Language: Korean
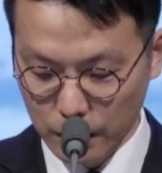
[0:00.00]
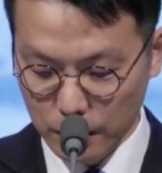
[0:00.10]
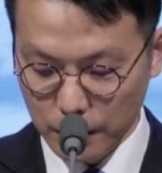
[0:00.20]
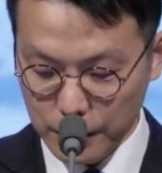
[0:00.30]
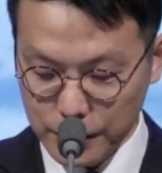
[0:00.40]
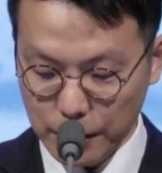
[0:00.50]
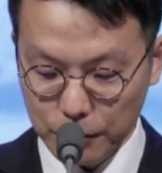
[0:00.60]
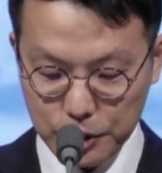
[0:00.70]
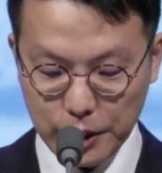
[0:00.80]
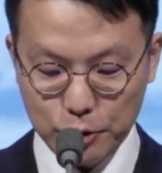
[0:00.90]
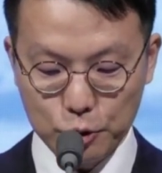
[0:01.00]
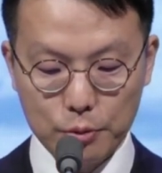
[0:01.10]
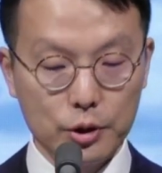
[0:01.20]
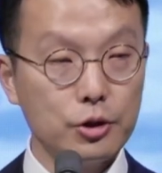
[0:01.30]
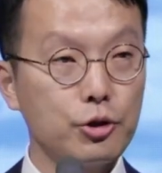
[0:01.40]
이제 어찌할 수
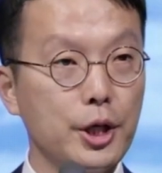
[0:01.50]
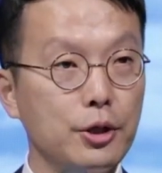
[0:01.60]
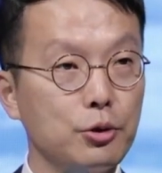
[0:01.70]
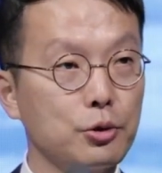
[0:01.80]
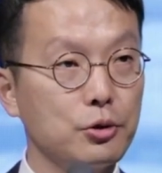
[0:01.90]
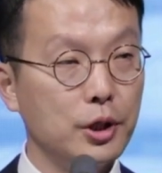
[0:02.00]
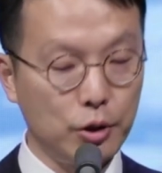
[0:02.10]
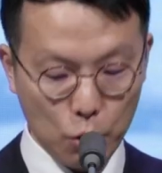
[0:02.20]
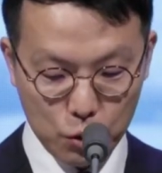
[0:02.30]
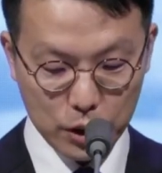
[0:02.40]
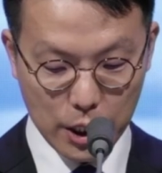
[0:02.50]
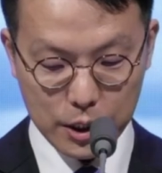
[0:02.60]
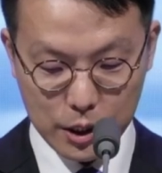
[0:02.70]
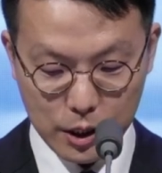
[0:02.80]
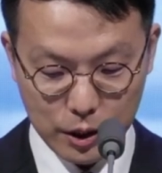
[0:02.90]
없는 죄인으로서의
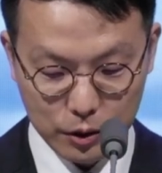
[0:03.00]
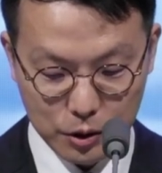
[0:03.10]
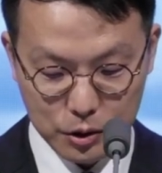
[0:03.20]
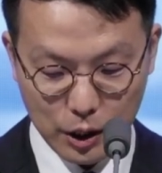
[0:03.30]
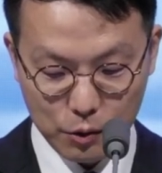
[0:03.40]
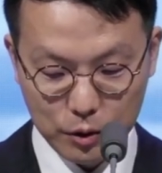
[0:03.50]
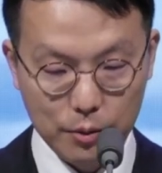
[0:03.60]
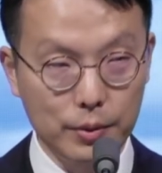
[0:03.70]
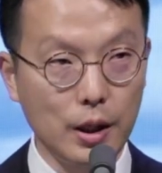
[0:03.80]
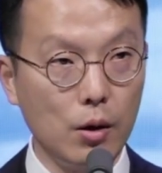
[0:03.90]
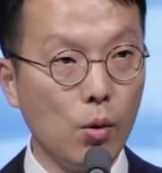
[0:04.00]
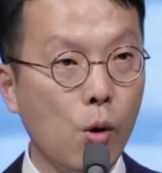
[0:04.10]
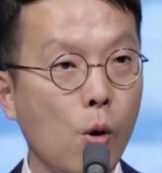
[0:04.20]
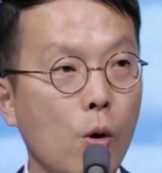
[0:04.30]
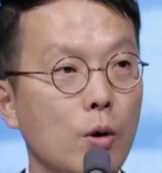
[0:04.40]
통탄이 터져 나오는 겁니다.
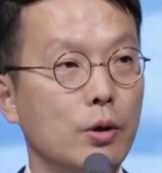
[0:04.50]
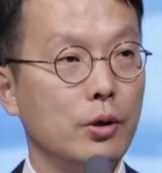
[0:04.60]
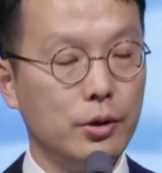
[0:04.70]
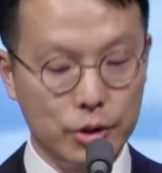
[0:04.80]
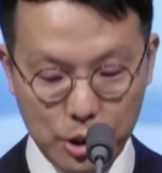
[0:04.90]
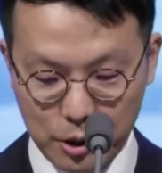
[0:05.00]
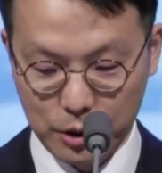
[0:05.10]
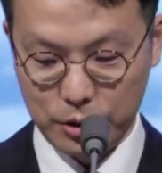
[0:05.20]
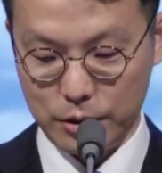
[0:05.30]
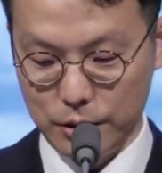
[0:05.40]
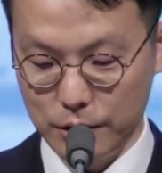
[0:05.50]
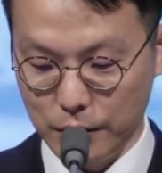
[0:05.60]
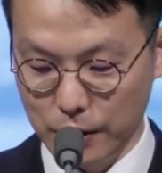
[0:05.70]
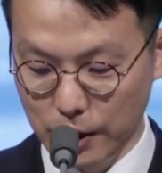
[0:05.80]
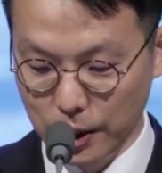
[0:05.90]
오 저런
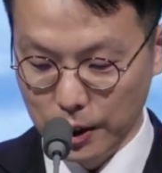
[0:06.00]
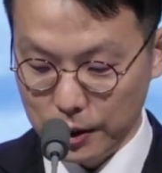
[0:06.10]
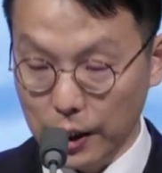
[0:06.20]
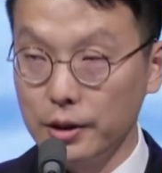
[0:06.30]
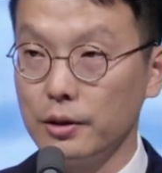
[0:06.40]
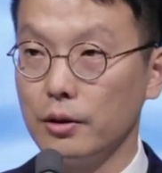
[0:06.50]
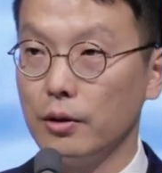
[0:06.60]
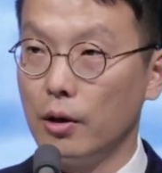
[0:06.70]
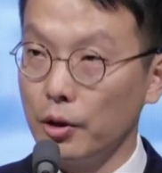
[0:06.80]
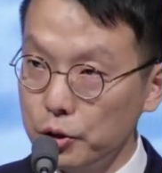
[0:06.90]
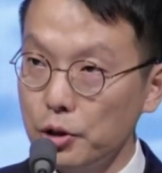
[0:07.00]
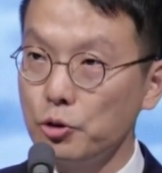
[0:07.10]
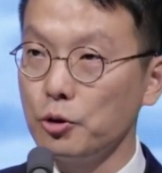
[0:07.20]
나는 어쩔 수